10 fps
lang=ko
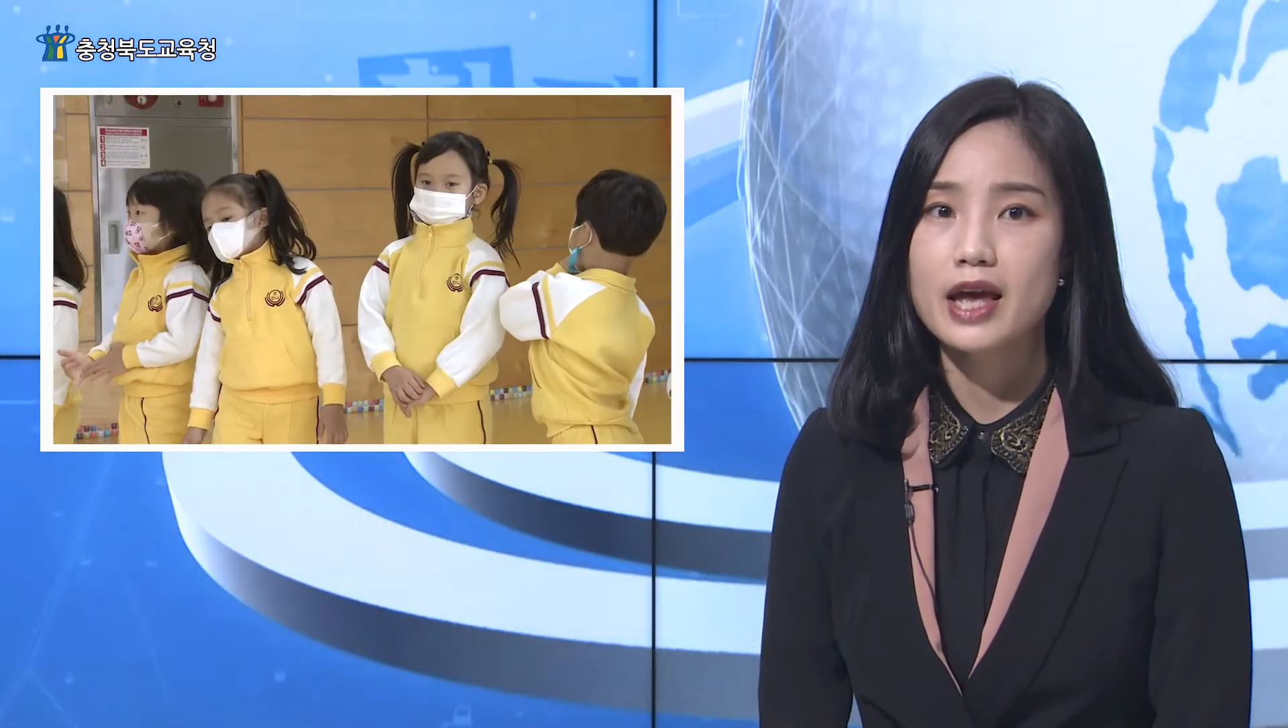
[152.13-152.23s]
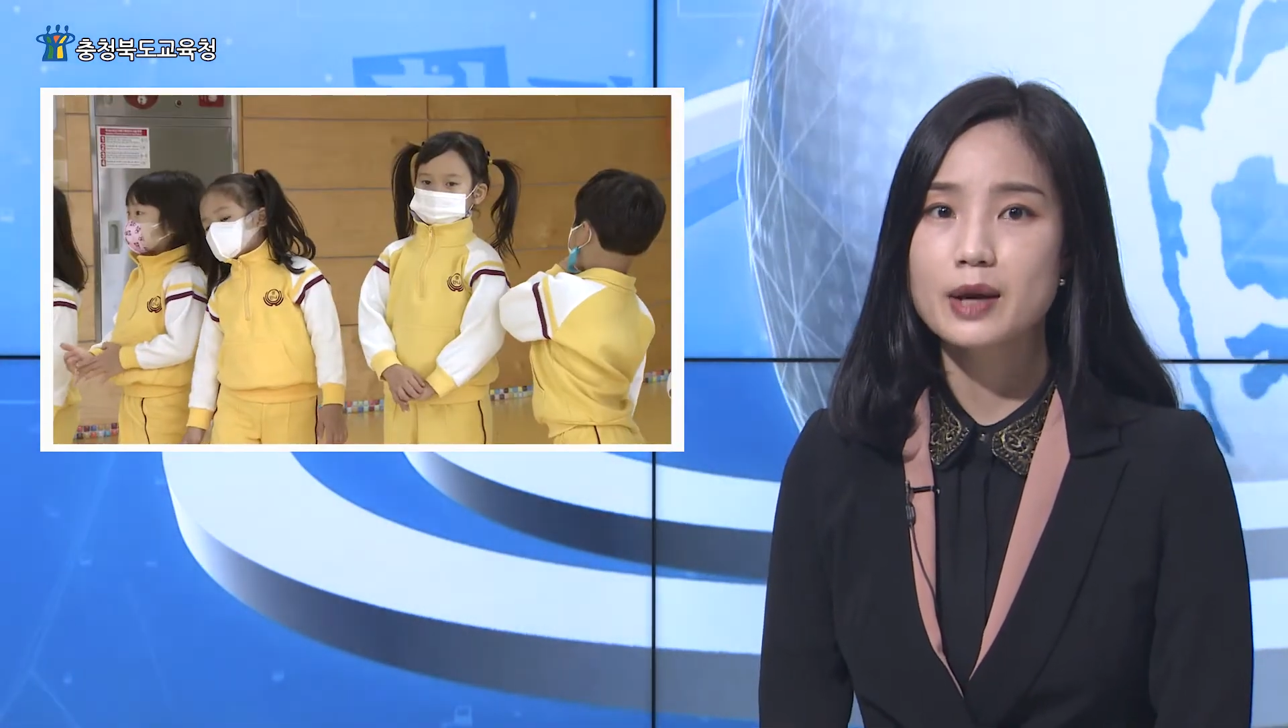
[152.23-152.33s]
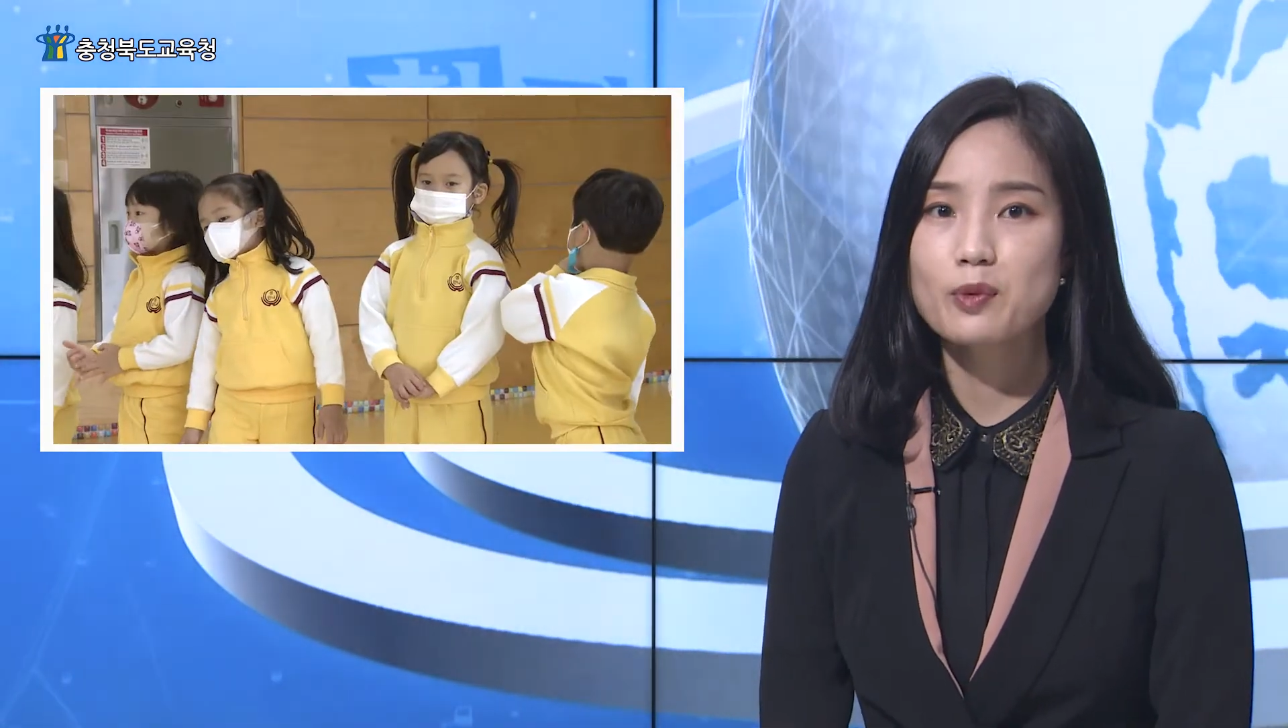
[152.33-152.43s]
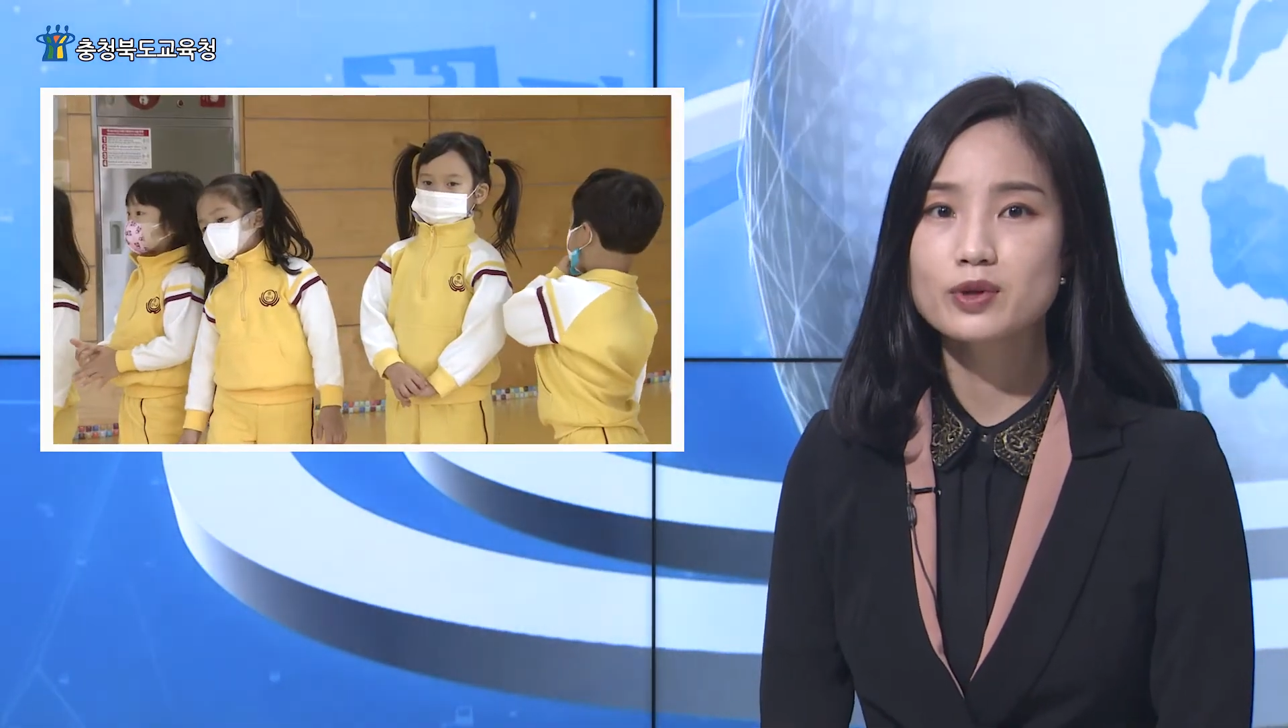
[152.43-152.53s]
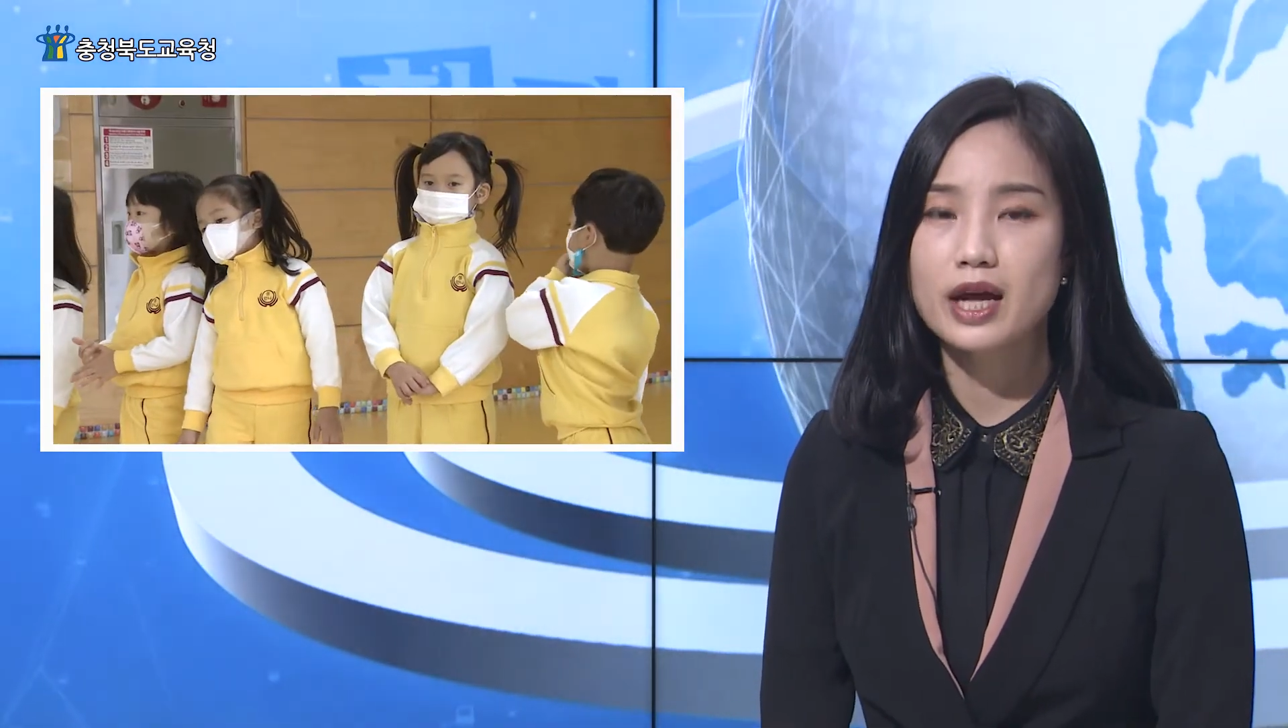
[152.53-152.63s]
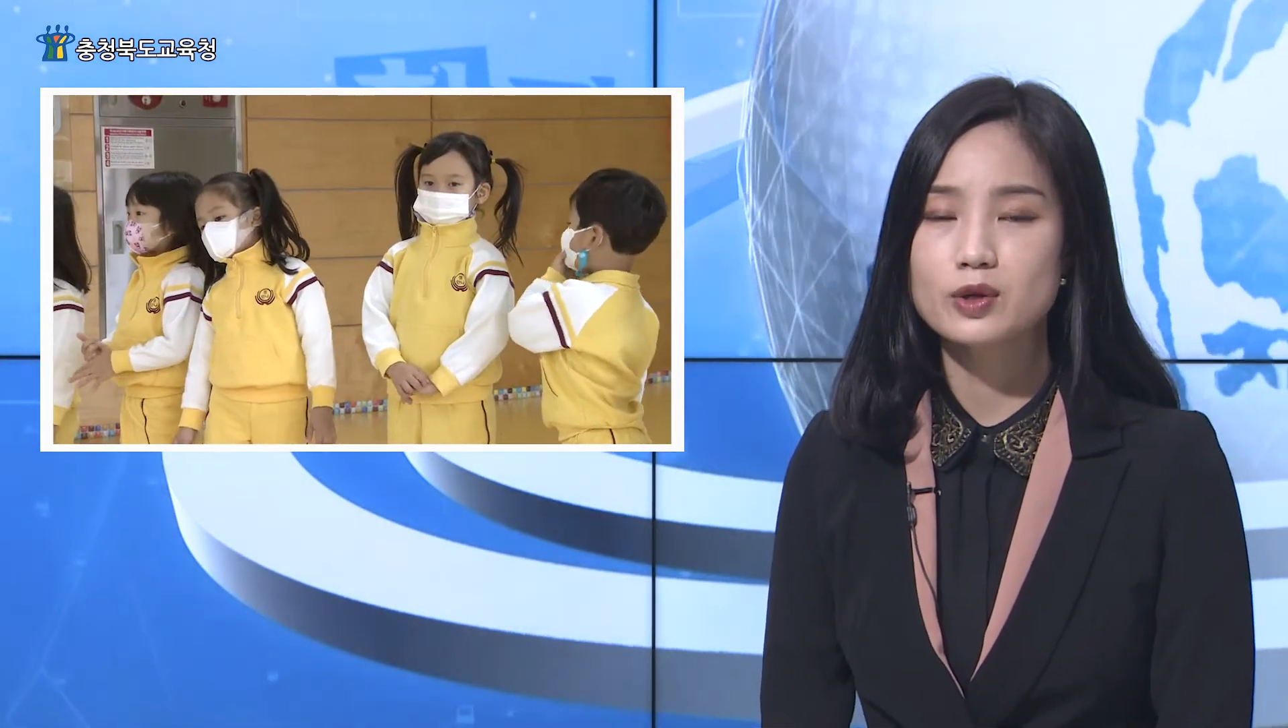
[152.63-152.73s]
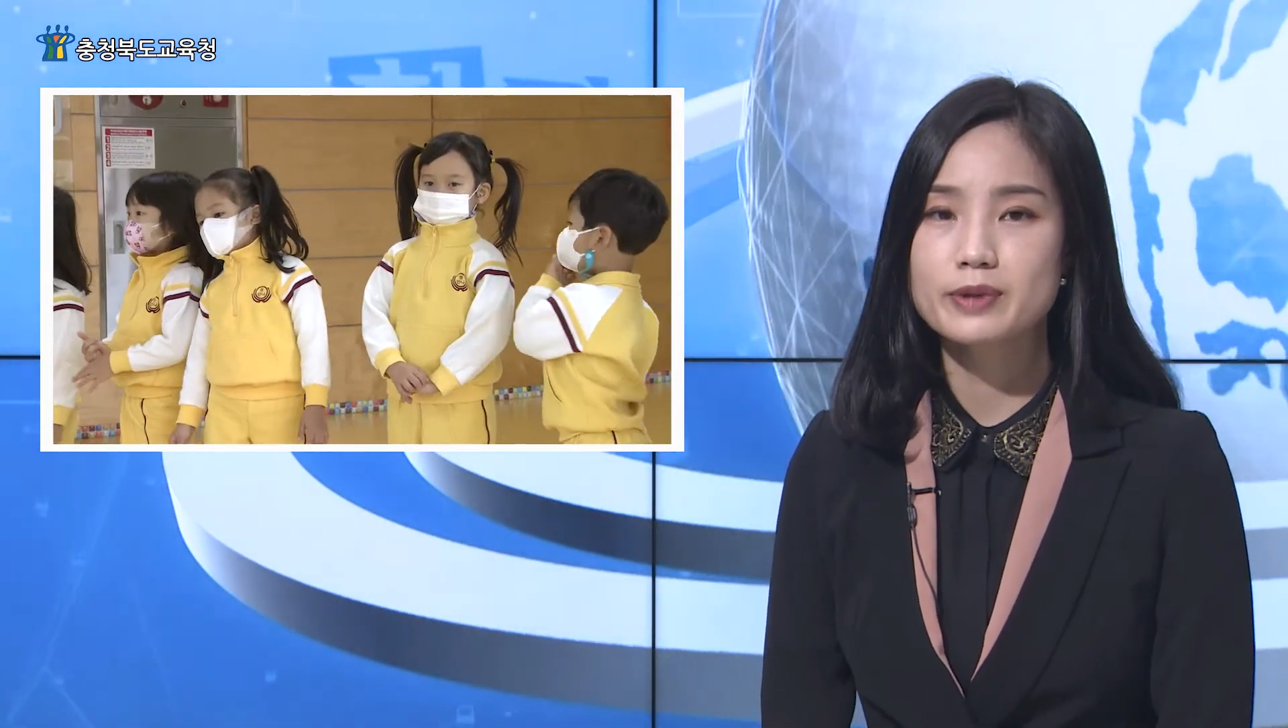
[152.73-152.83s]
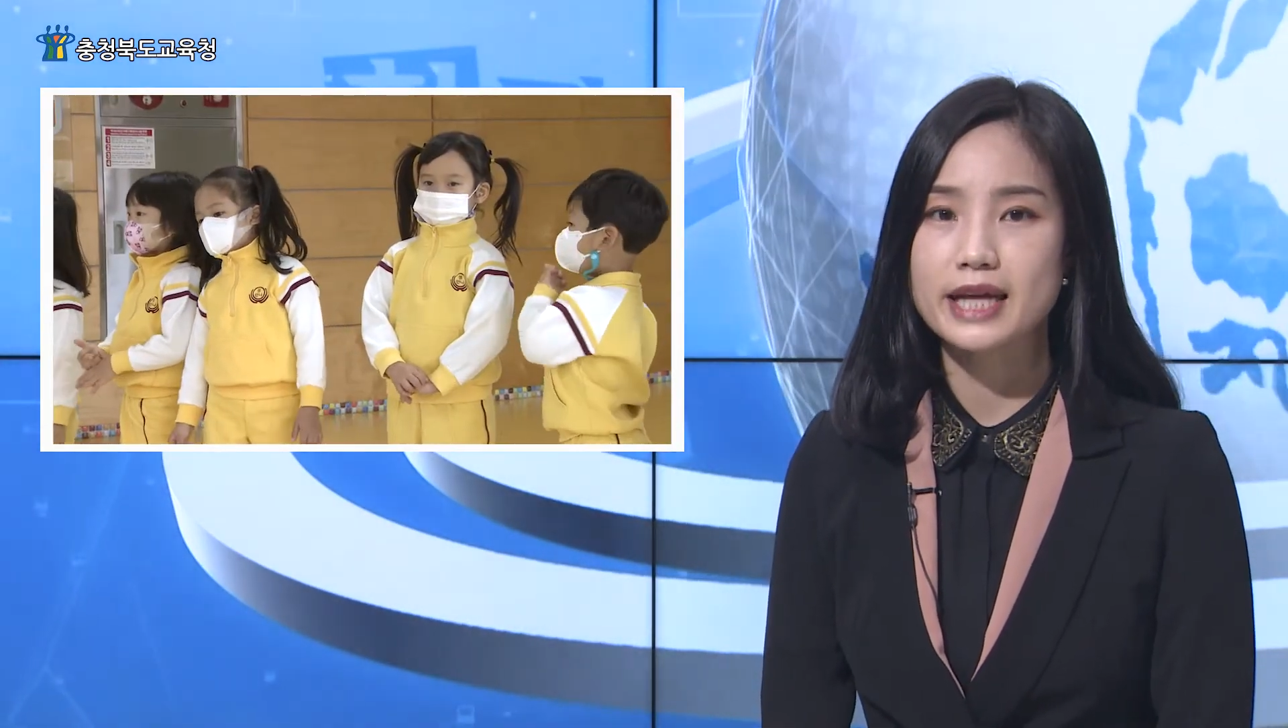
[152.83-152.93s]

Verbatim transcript: 행복 나눔